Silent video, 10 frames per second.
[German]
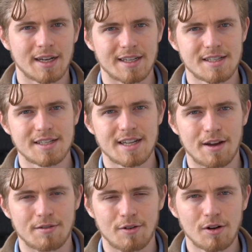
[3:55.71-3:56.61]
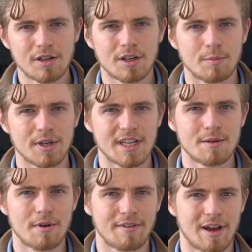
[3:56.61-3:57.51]
dass sich der Erfolg mit
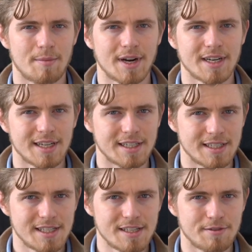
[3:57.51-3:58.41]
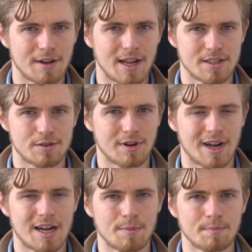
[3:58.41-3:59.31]
den Bewerbern, die Sie vielleicht
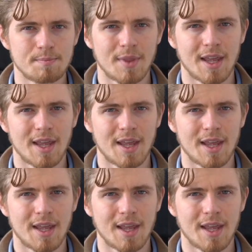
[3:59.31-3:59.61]
sogar haben,